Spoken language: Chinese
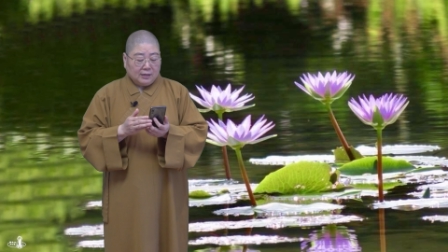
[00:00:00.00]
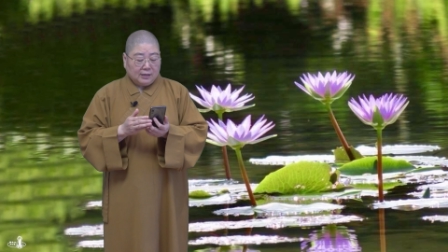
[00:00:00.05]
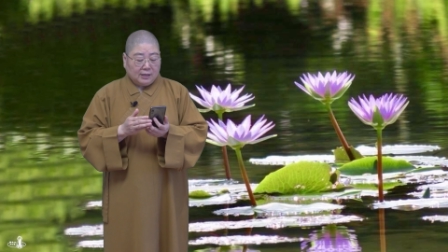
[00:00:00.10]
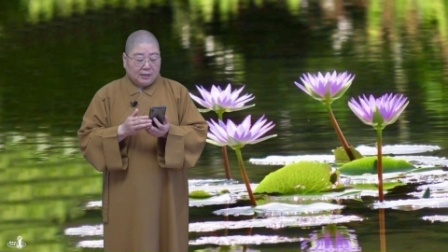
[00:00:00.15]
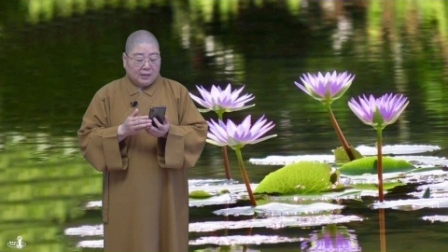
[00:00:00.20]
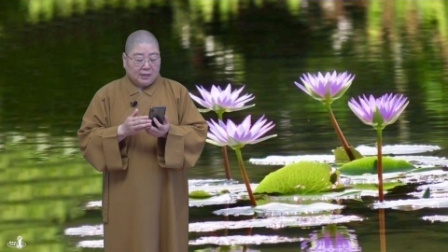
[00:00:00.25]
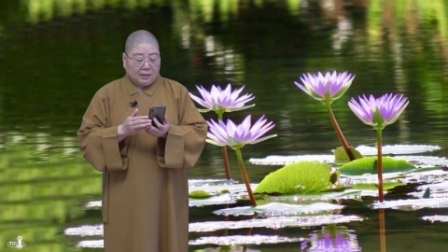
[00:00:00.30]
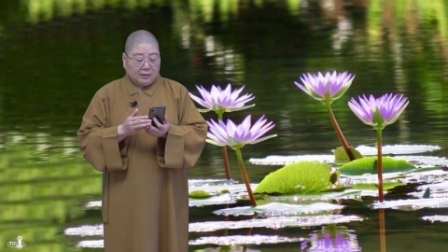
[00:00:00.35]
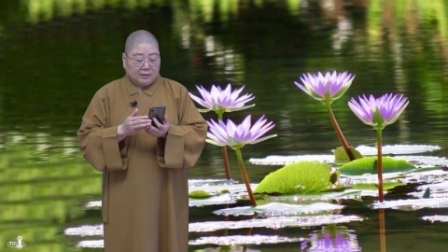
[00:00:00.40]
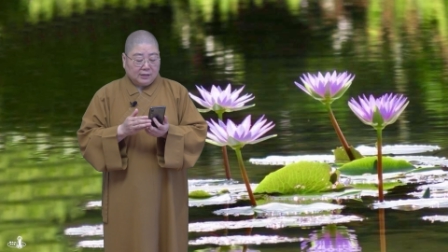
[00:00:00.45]

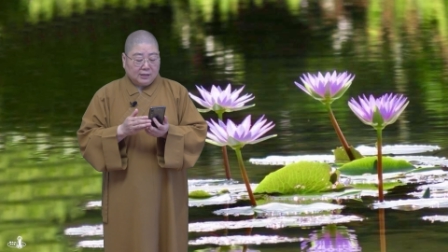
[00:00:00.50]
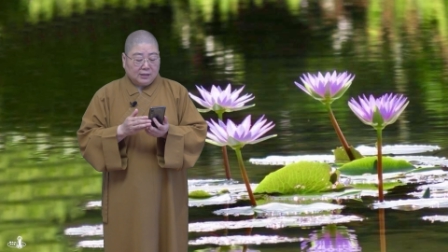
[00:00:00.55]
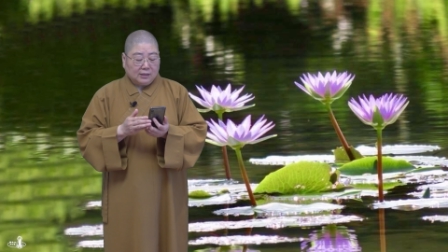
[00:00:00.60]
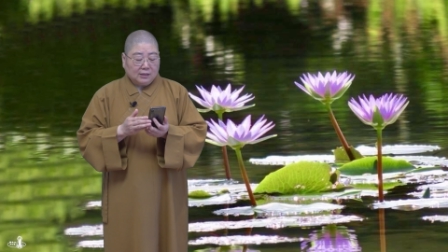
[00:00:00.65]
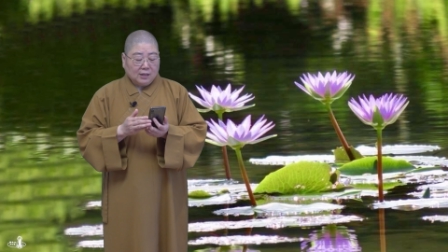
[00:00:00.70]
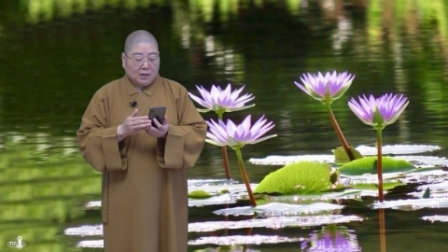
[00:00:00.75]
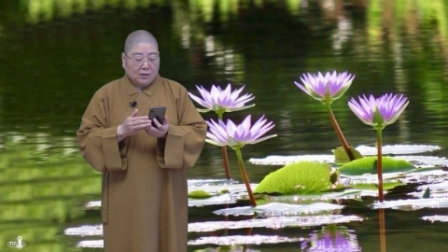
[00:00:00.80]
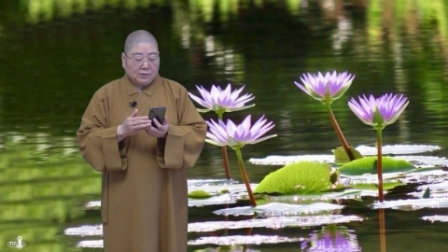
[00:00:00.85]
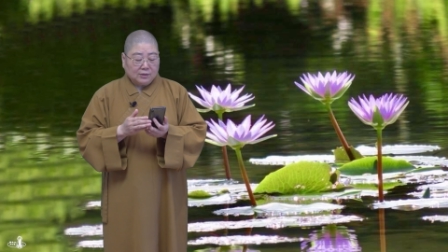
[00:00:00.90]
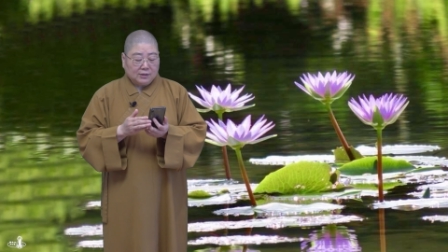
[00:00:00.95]
也提
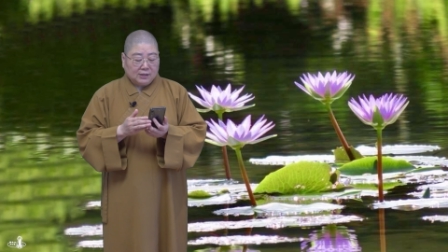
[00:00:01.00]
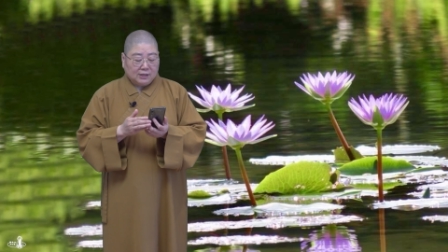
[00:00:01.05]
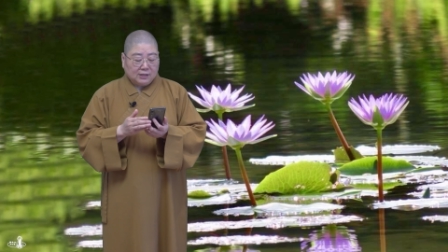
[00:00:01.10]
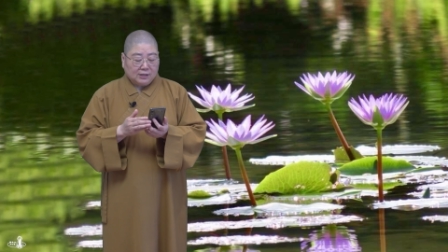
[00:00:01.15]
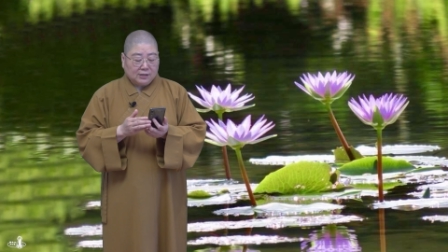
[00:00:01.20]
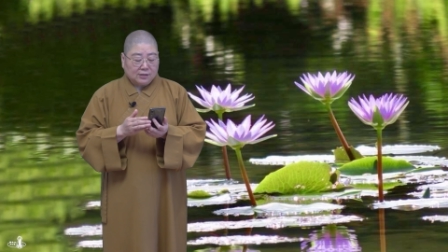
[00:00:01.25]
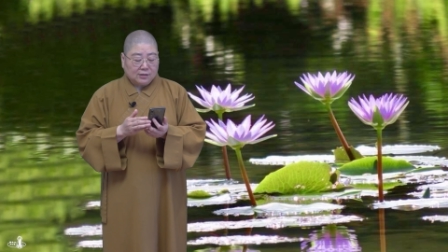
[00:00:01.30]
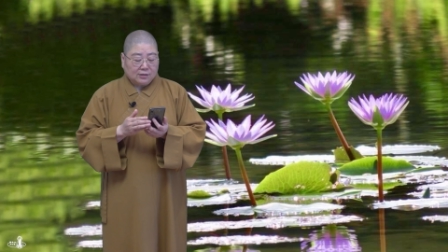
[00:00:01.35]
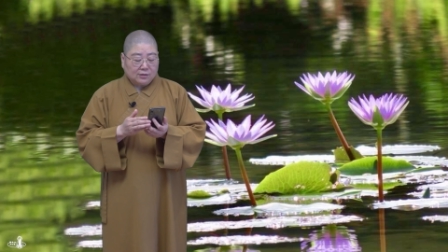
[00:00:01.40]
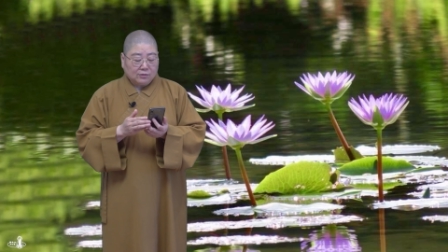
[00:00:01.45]
到，其
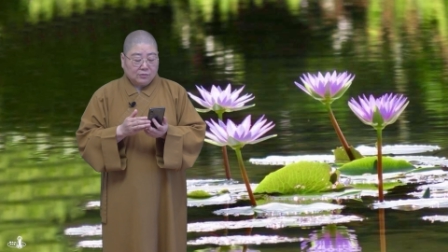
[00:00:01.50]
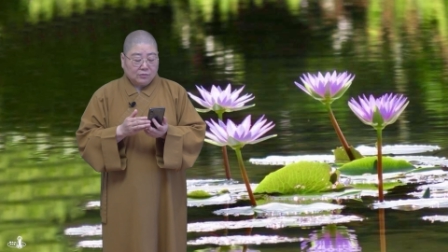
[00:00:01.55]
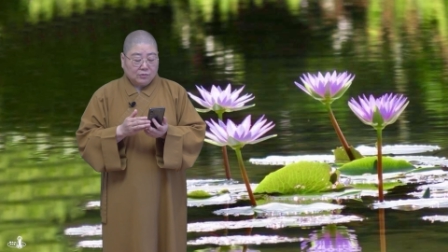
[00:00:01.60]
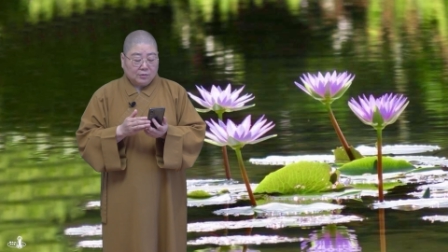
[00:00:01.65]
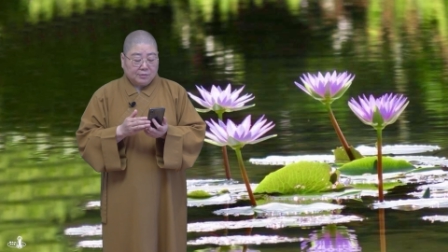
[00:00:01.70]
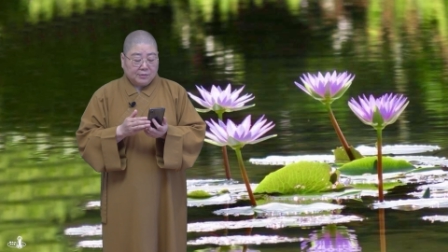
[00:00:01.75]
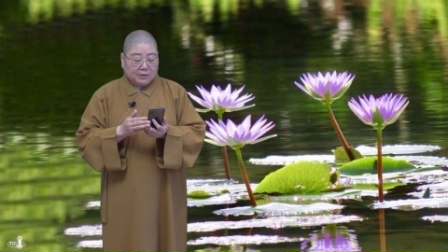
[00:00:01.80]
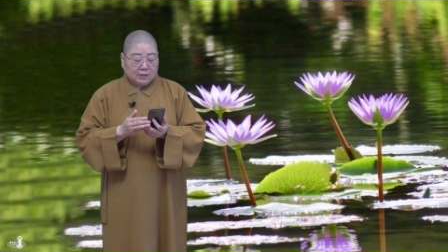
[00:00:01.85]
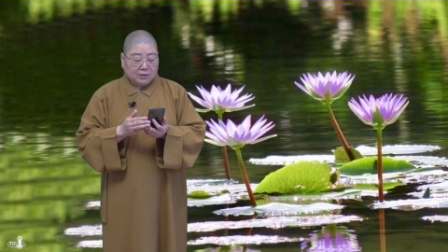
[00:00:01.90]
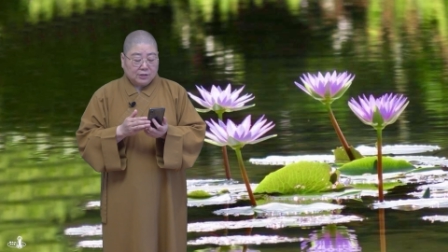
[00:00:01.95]
实
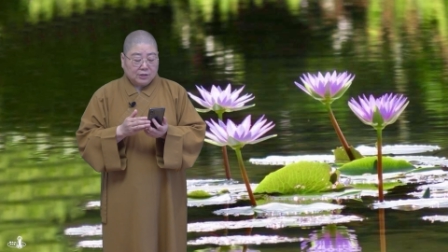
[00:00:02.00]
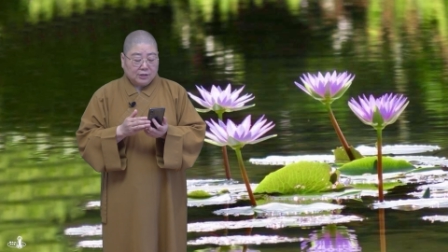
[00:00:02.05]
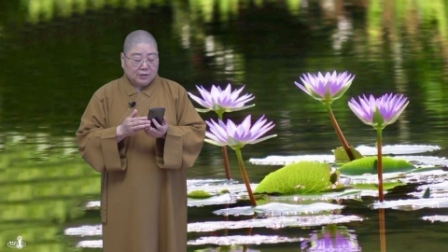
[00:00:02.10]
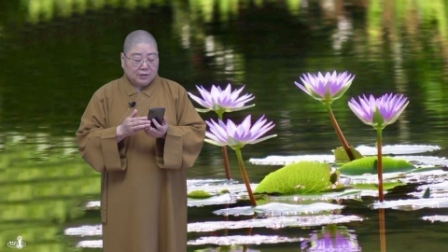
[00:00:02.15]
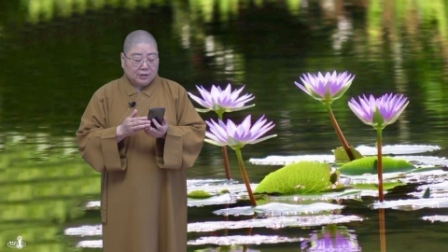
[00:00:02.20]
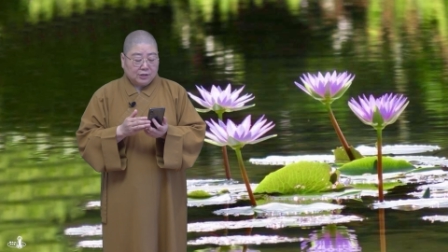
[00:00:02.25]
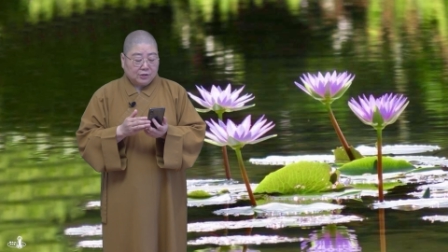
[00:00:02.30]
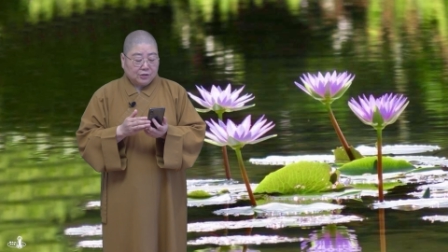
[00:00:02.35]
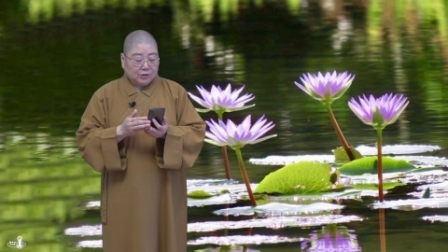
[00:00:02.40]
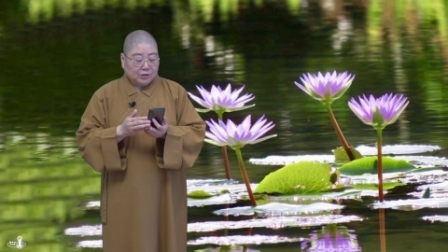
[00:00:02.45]
我们的身
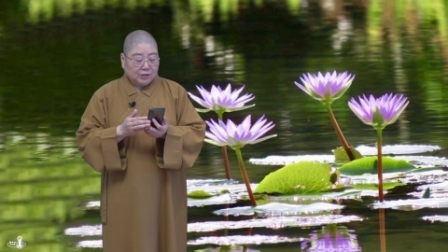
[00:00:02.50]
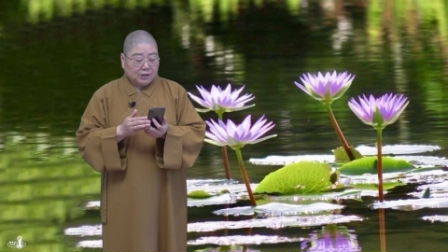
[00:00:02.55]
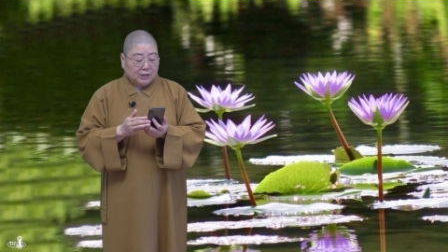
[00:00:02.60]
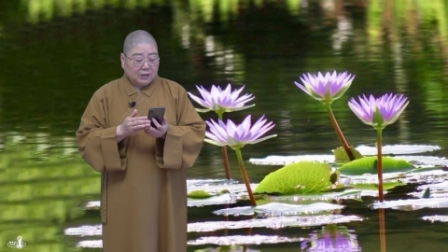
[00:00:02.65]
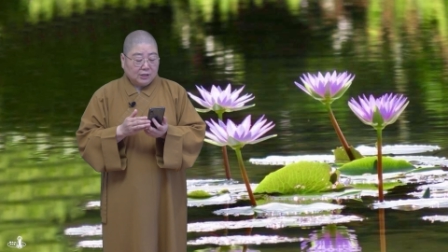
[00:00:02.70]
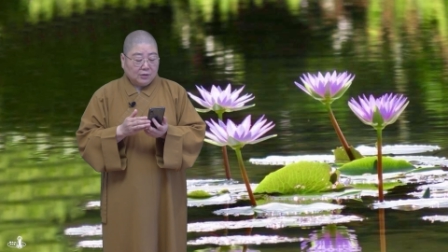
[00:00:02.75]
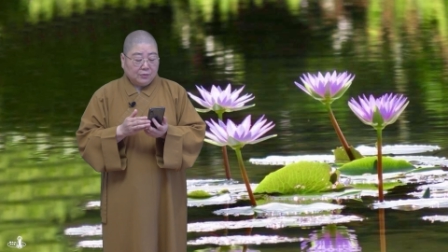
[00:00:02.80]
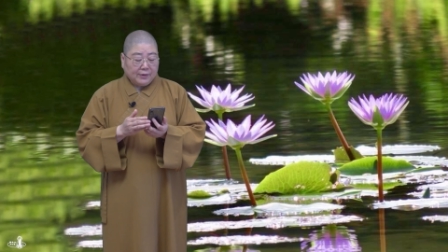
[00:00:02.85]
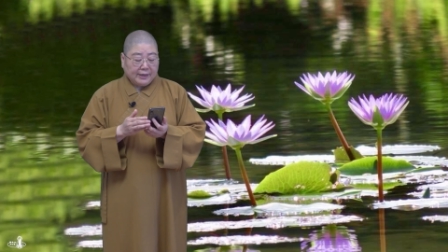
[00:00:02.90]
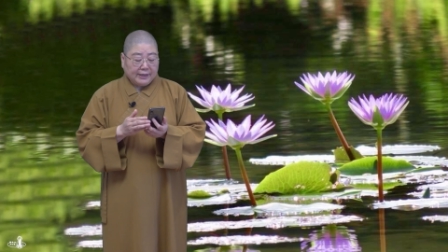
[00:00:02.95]
体只是一
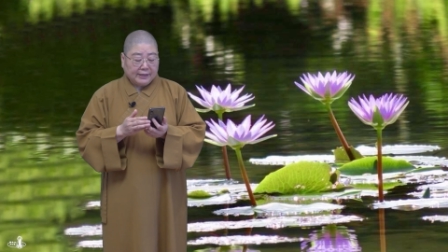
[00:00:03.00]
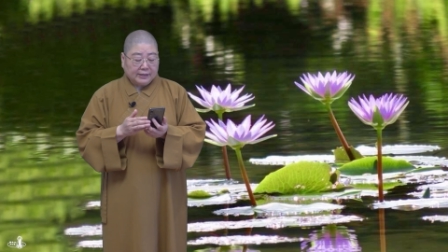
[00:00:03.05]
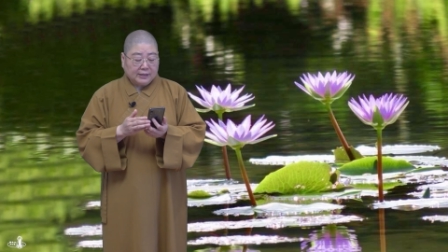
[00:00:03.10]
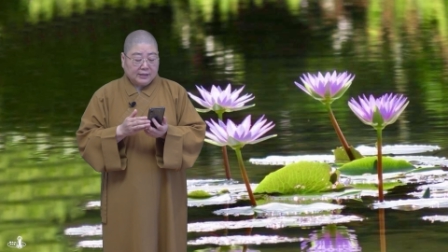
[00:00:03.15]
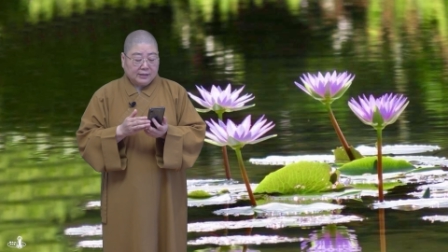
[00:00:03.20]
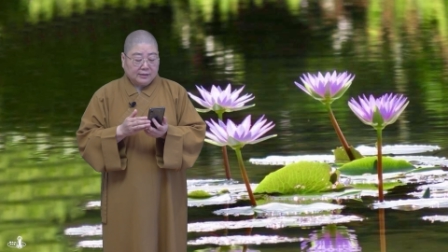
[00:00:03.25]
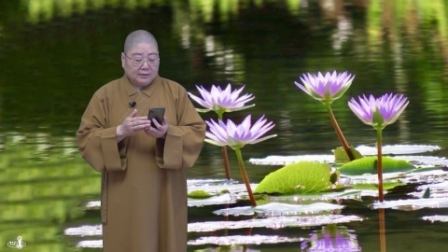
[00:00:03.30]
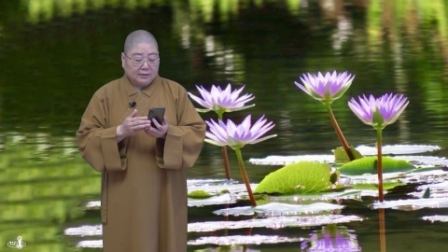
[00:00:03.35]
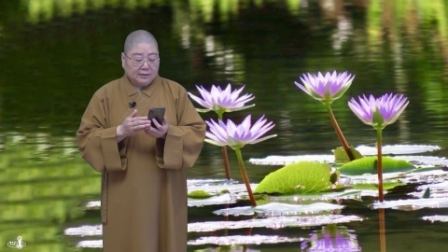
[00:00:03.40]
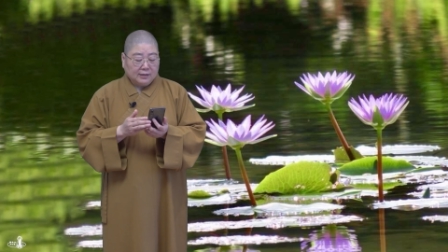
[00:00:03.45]
个外
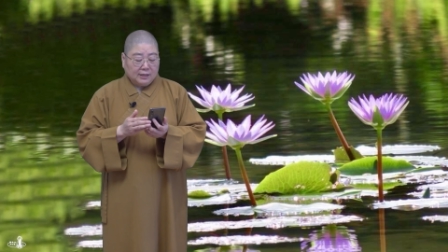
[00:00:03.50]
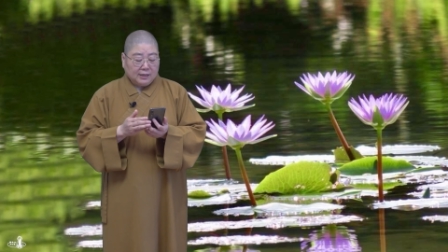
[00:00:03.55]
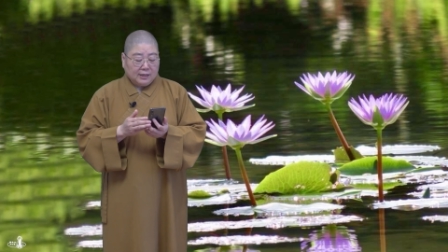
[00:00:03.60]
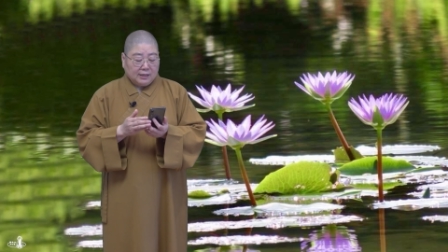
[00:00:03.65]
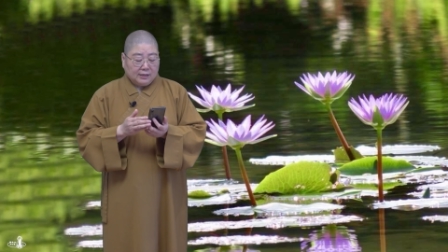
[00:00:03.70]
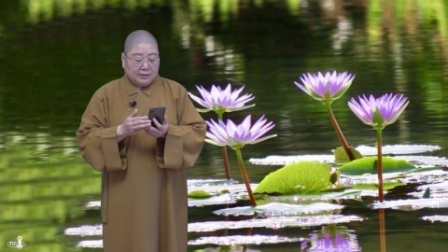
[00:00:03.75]
壳，